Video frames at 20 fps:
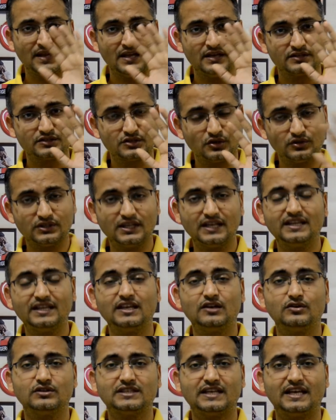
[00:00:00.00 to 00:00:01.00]
चौदह
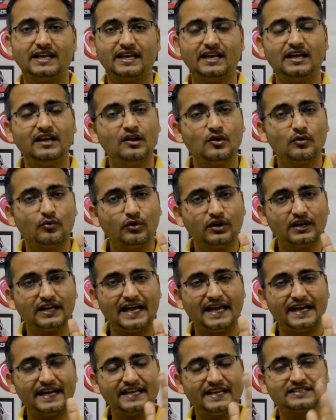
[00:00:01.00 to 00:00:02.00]
दिनों से हैं वो
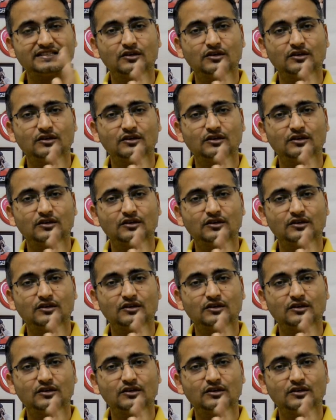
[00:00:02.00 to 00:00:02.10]
डायरेक्ट